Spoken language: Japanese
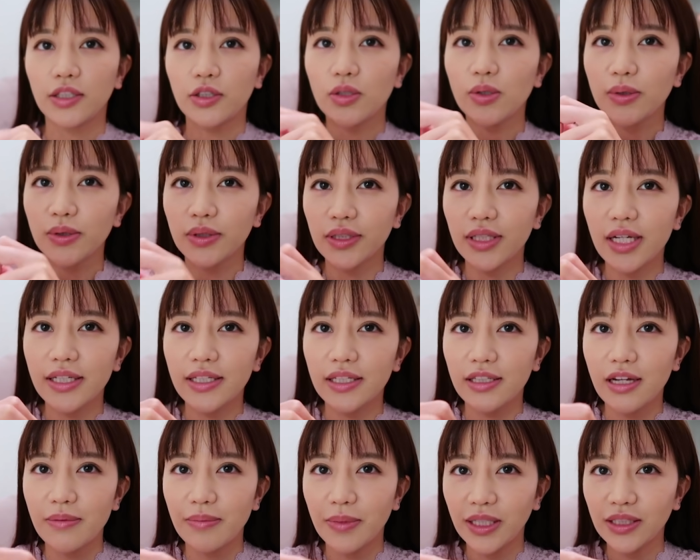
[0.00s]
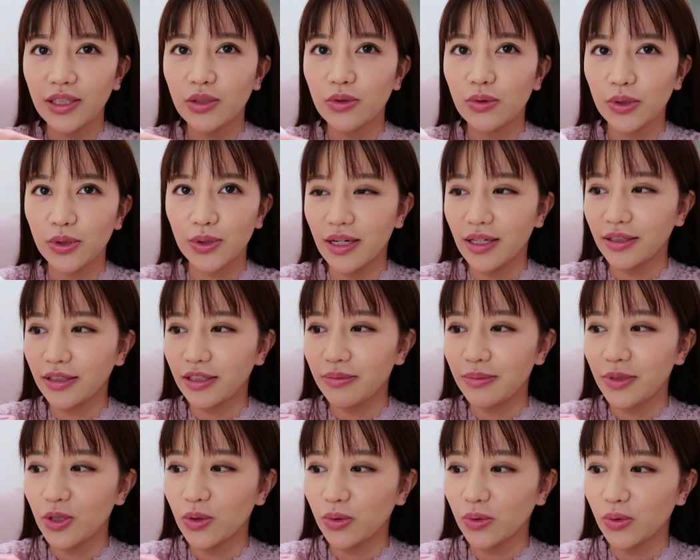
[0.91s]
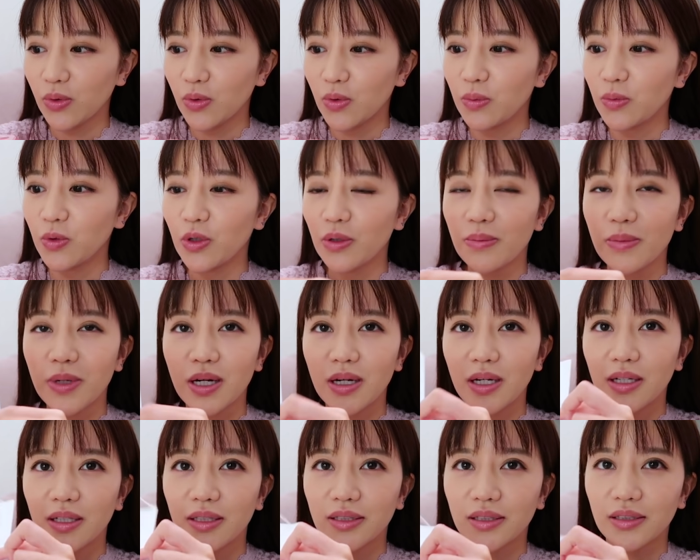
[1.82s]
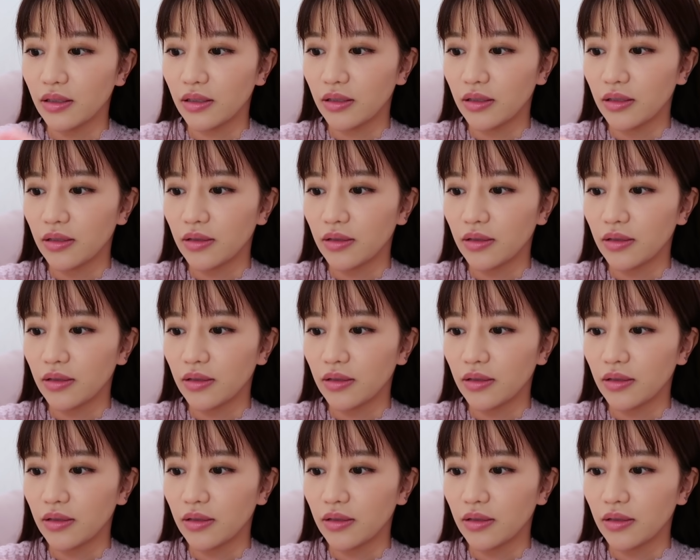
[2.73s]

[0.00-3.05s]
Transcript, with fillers: じゃあ今日つけてたマスクを洗ってみようと思います。